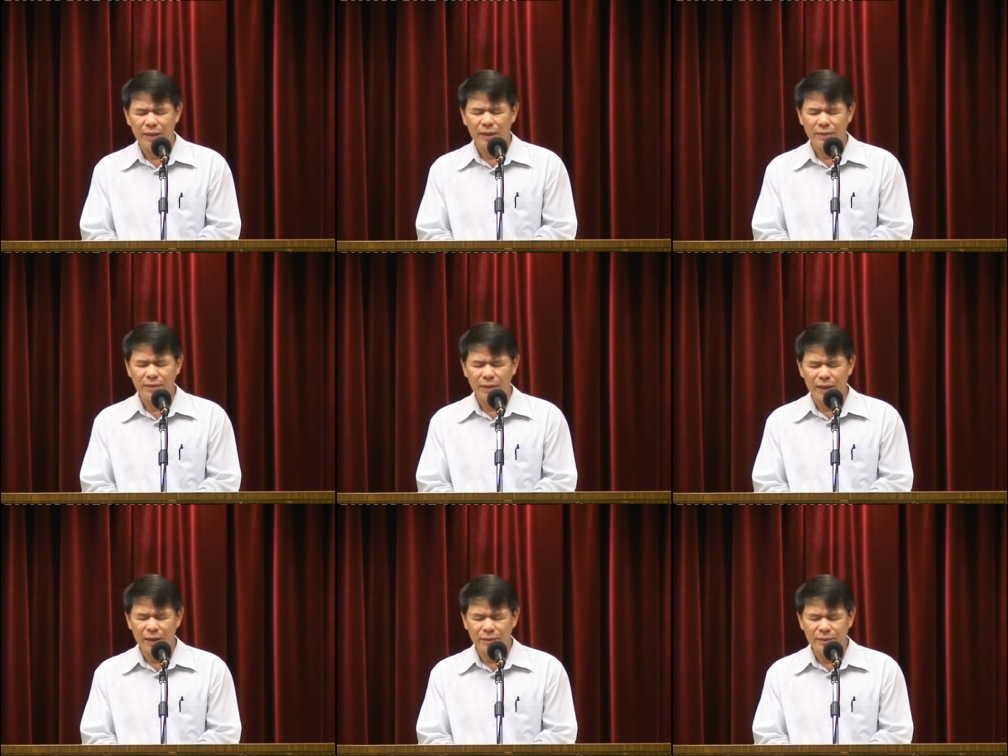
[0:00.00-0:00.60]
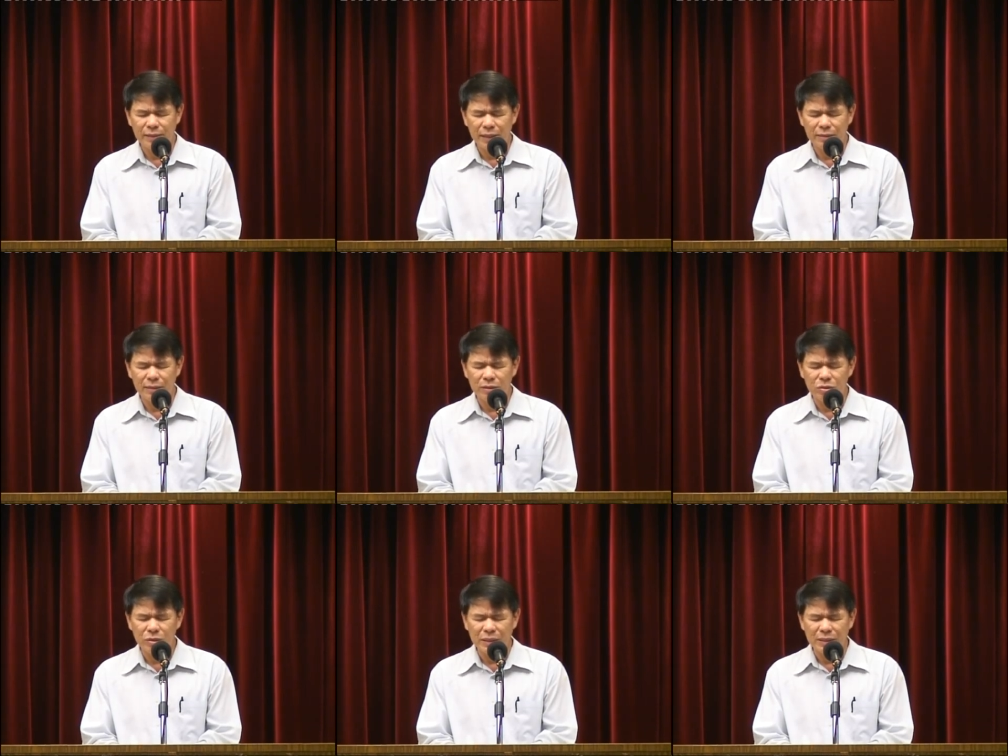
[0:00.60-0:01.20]
也借
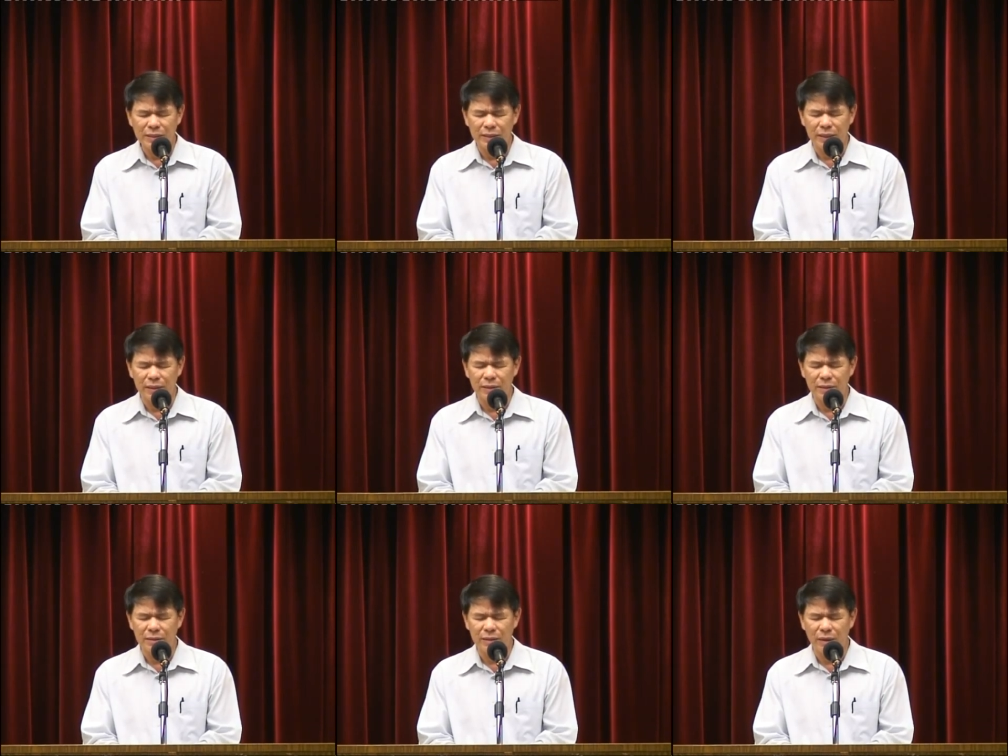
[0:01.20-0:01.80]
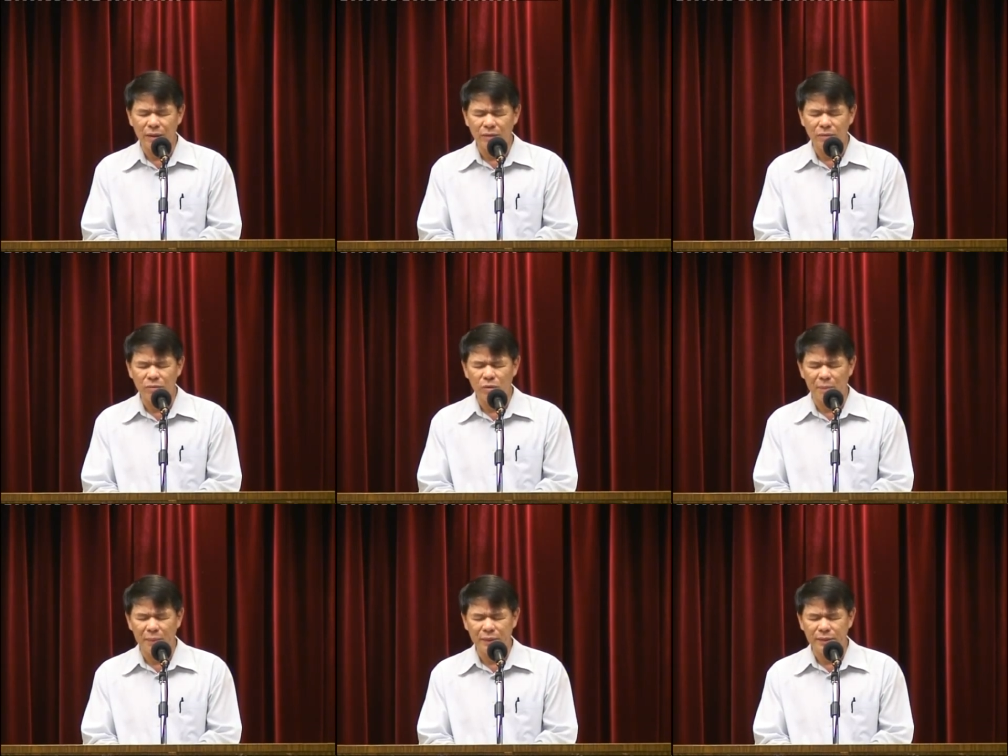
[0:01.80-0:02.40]
着遵循的时候，
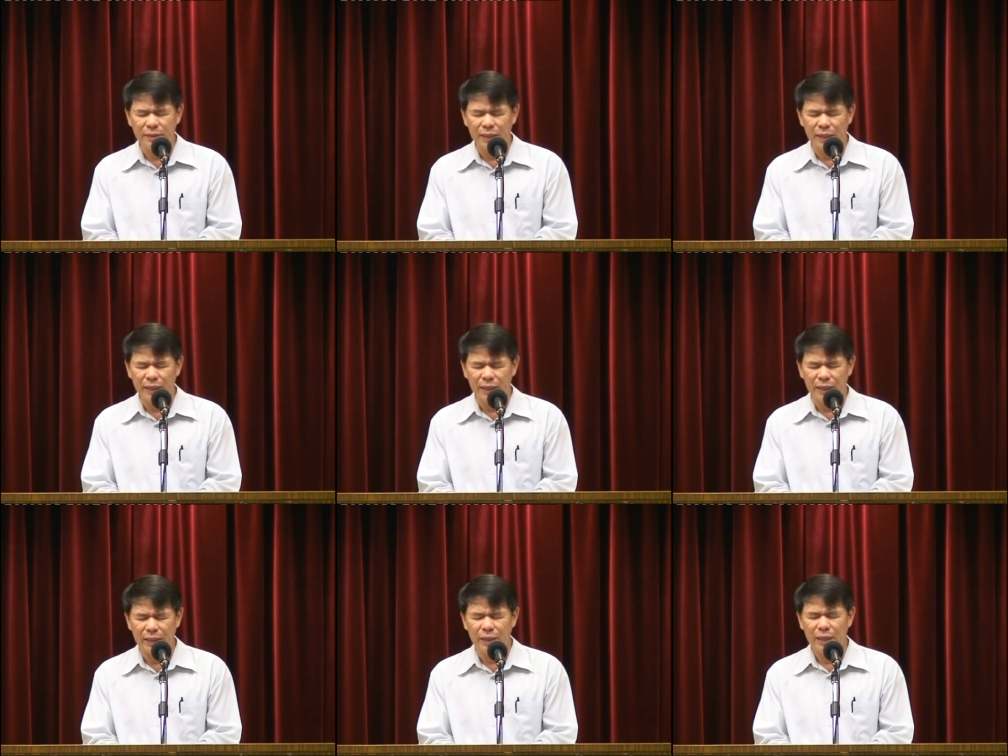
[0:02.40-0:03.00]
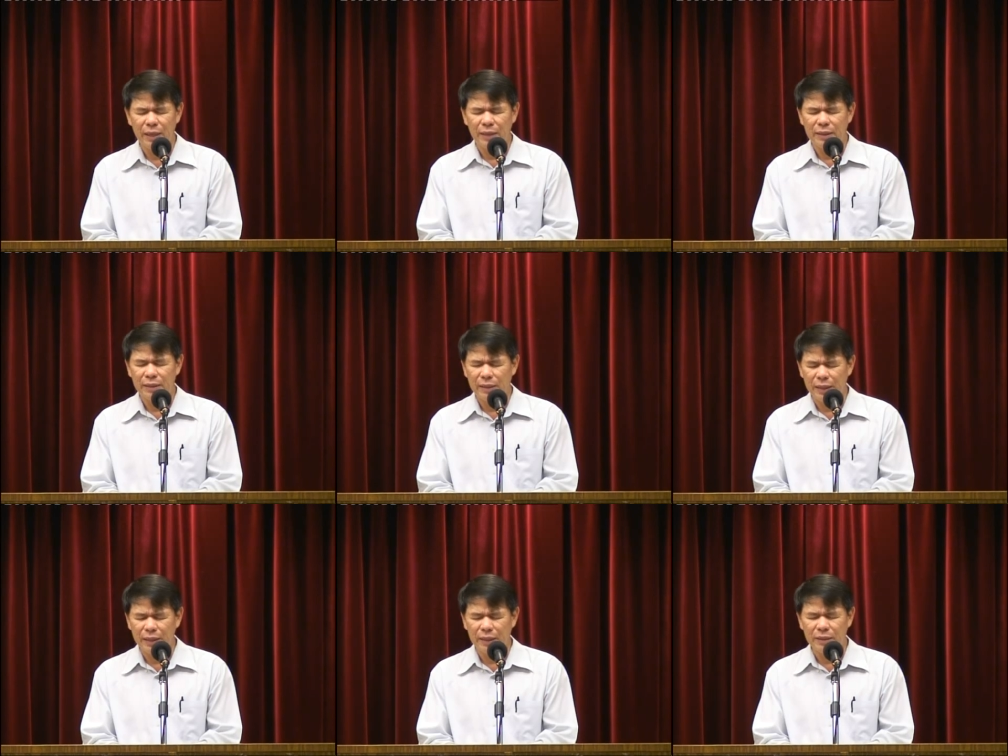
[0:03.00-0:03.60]
我们经历
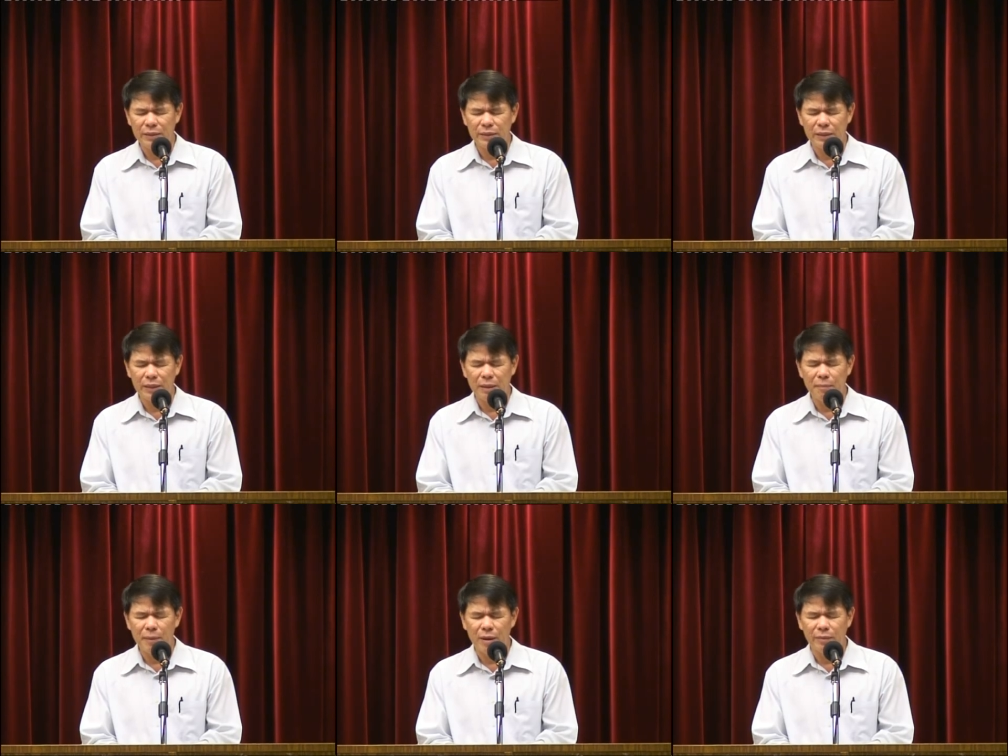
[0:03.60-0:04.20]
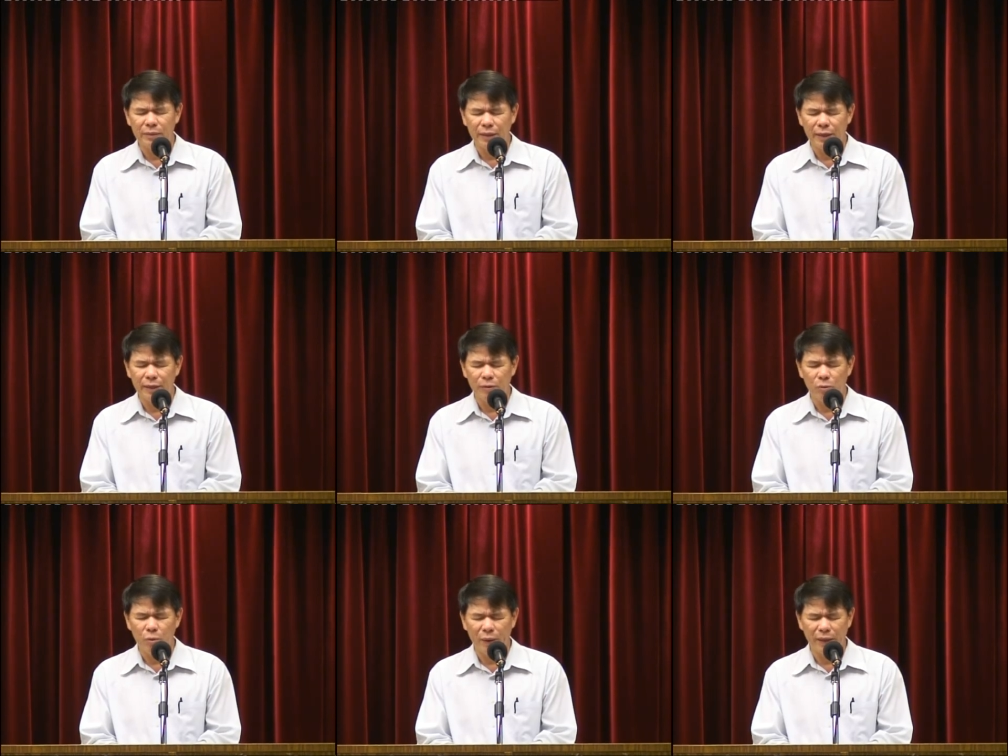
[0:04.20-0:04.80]
你奇妙的
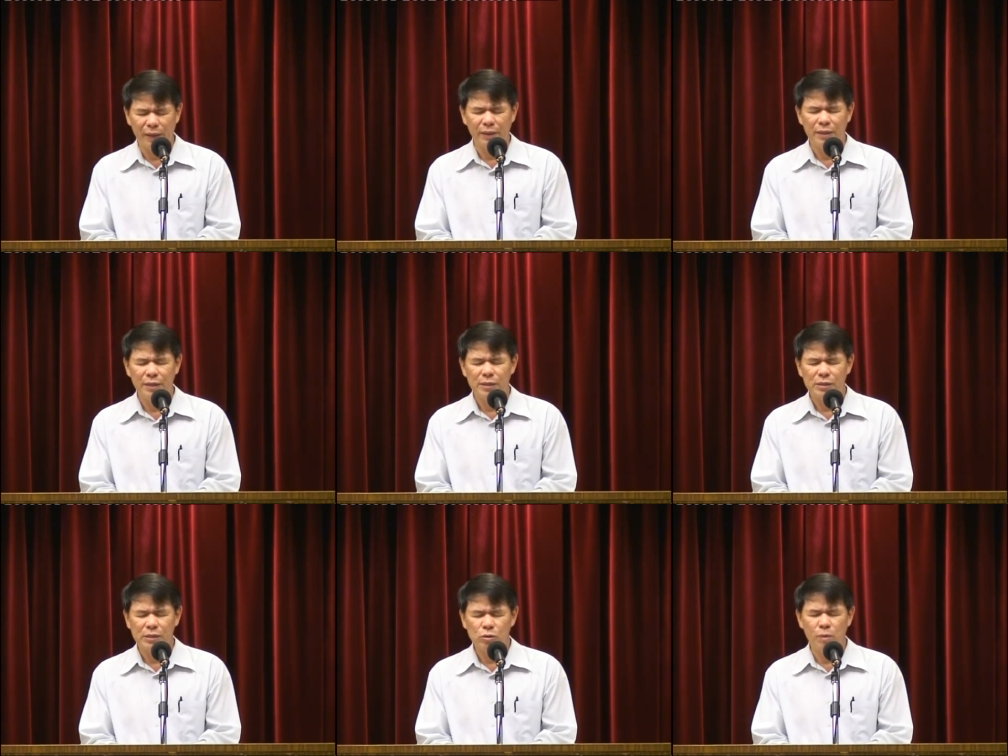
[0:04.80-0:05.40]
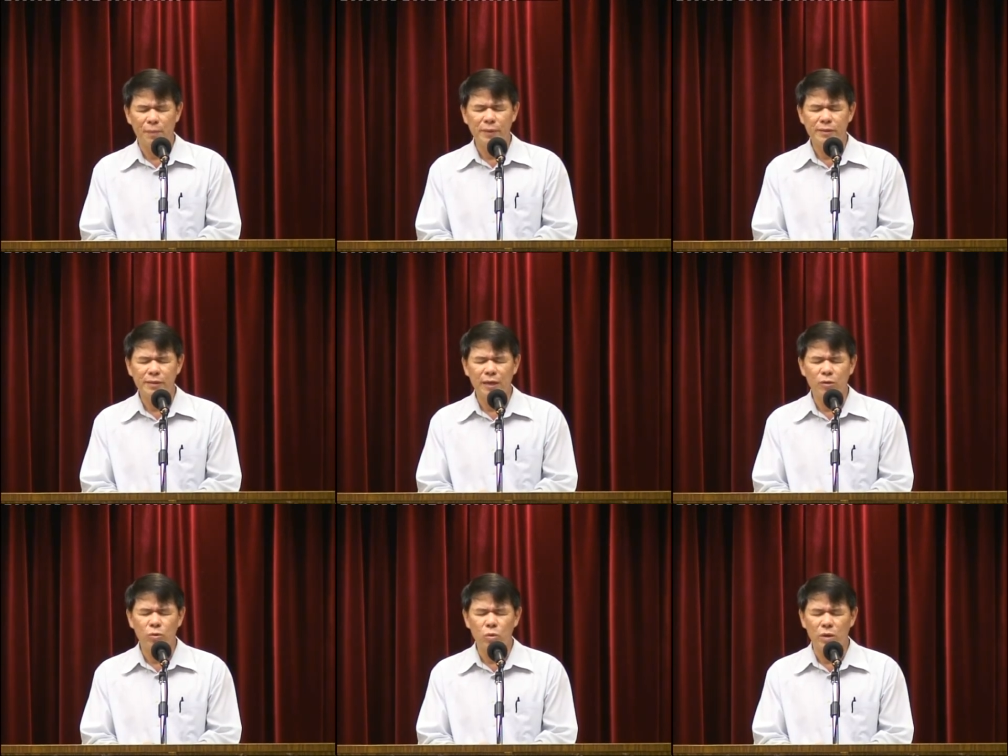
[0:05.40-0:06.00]
恩惠，使我们
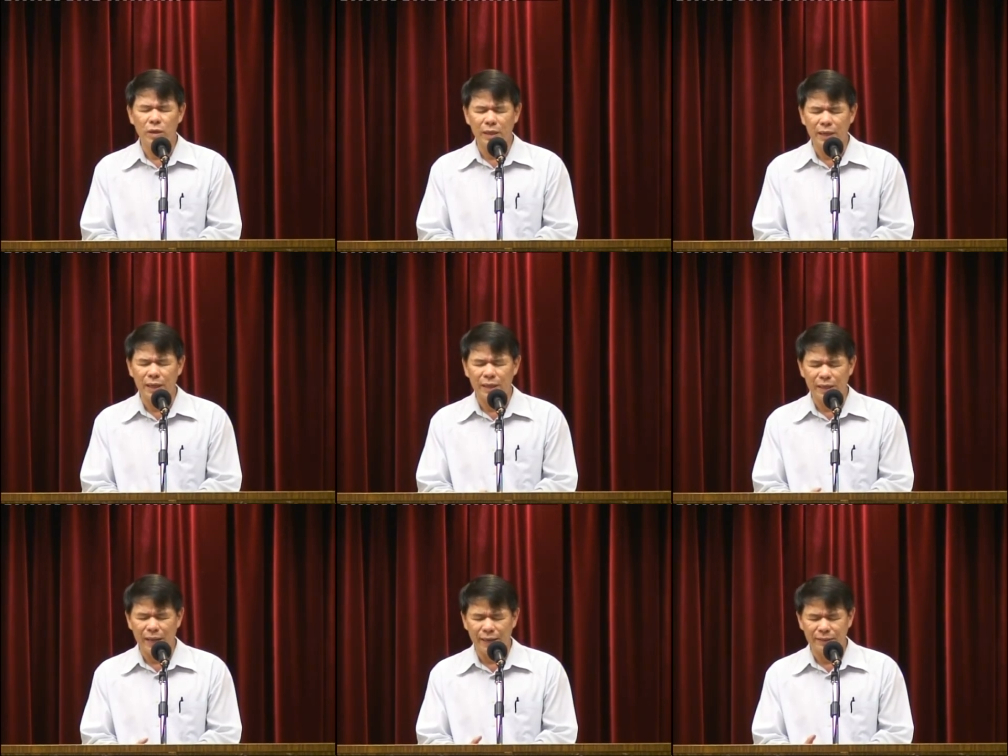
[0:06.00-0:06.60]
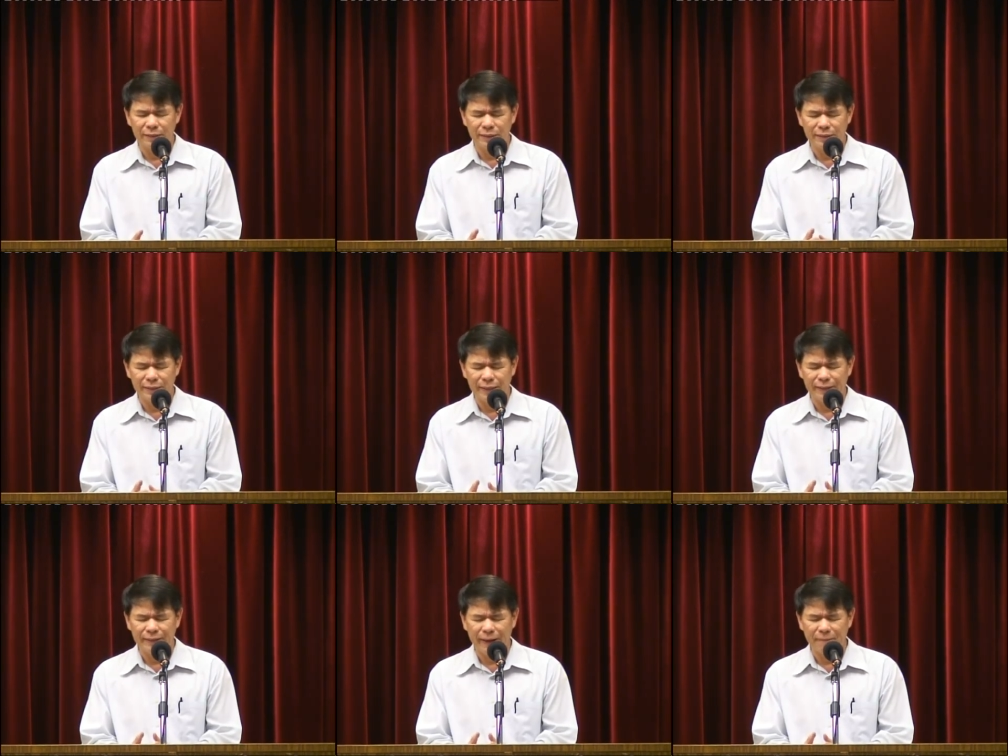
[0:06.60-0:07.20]
胜过各样的
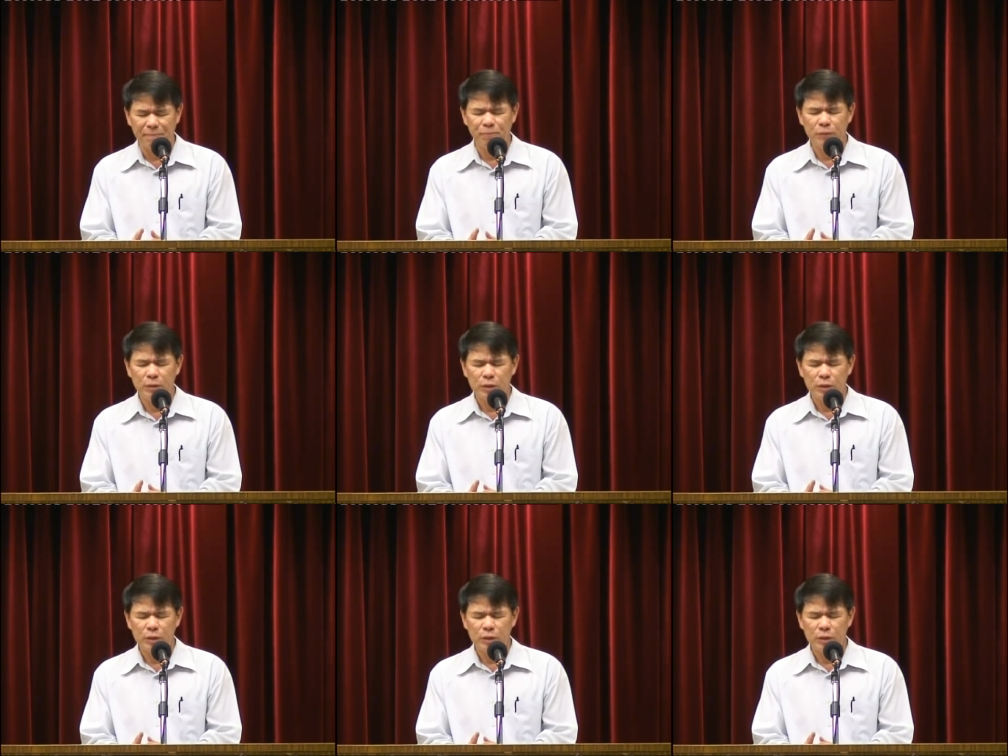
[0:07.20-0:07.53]
艰难。